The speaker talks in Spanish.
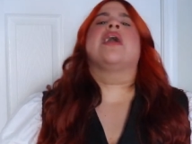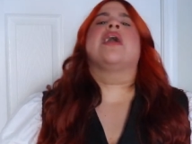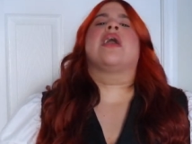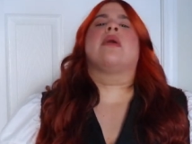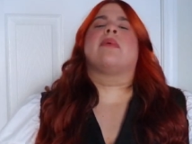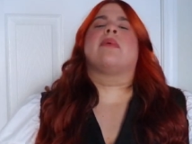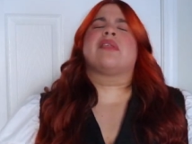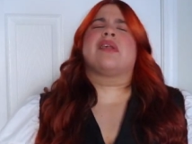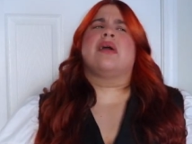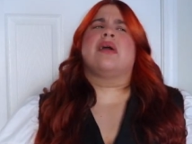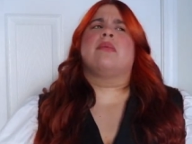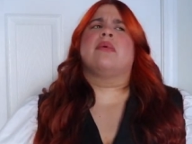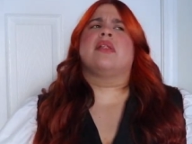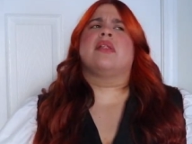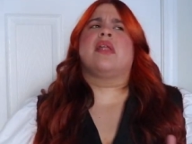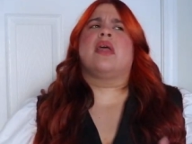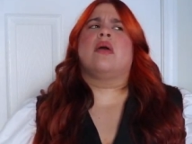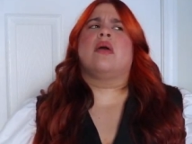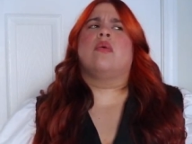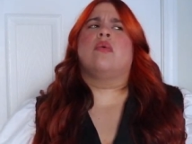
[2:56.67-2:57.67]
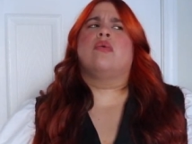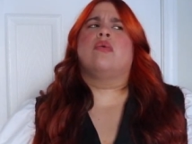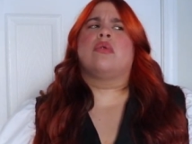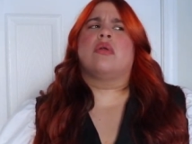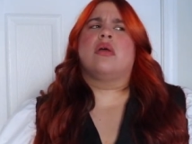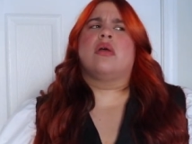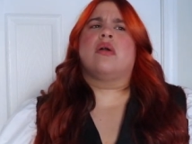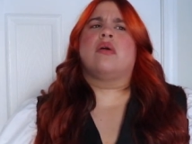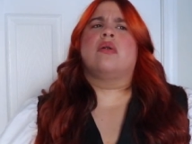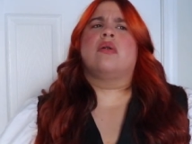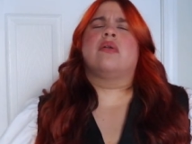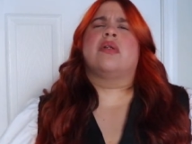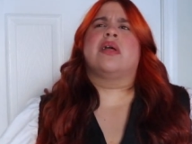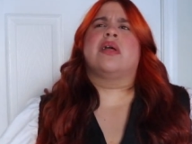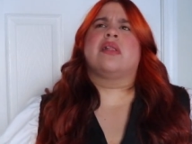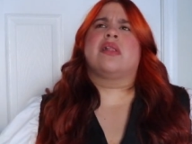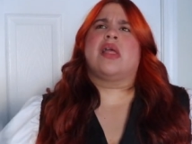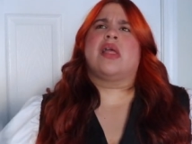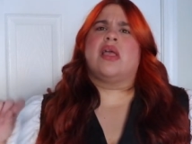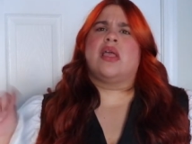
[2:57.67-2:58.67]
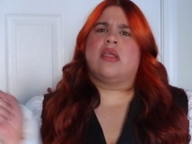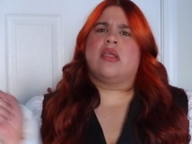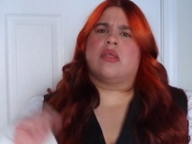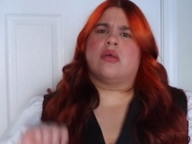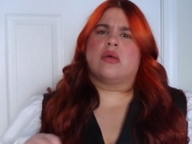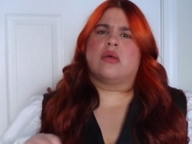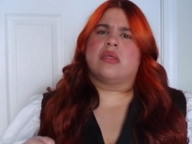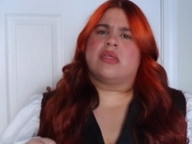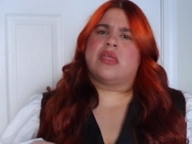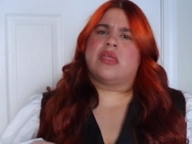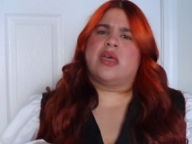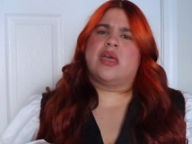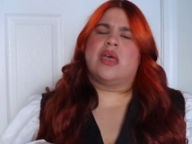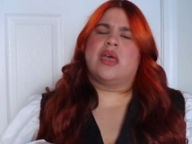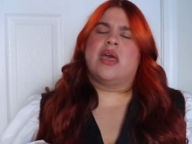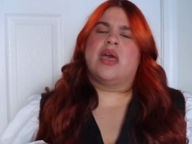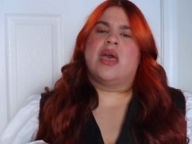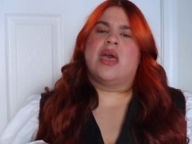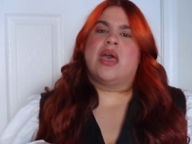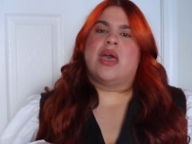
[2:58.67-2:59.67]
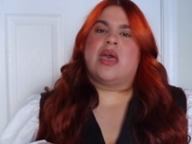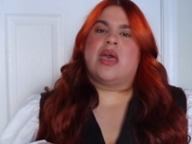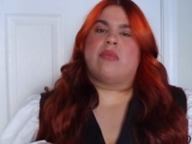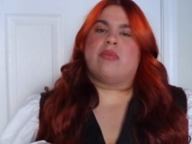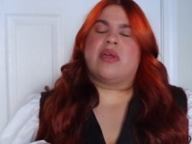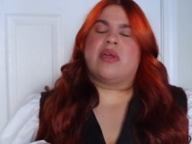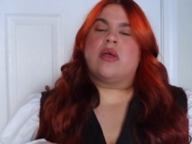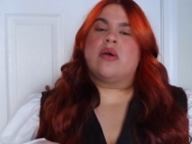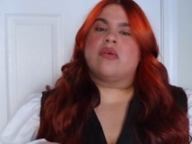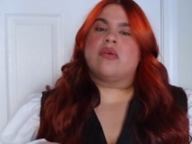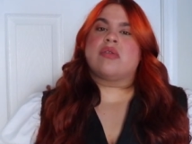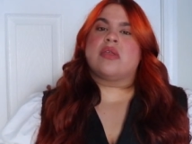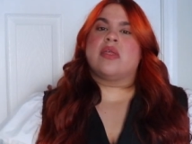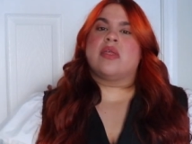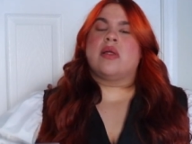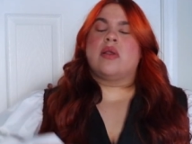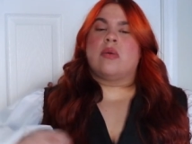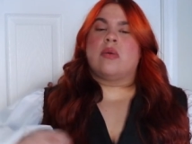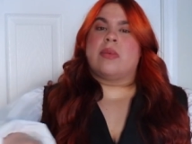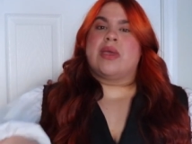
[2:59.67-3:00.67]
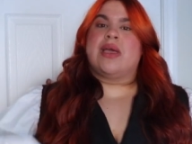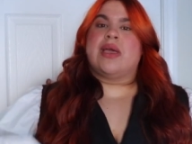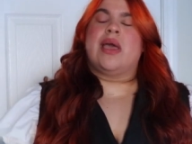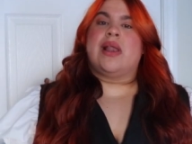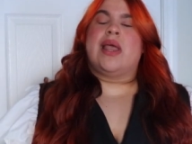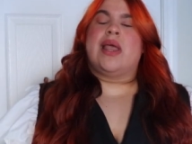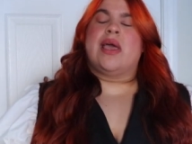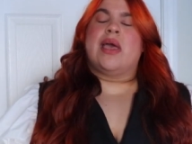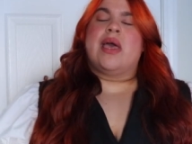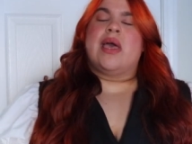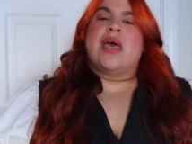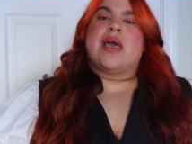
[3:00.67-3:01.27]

que básicamente uno de colorante y dos de peróxido, lo mezclé.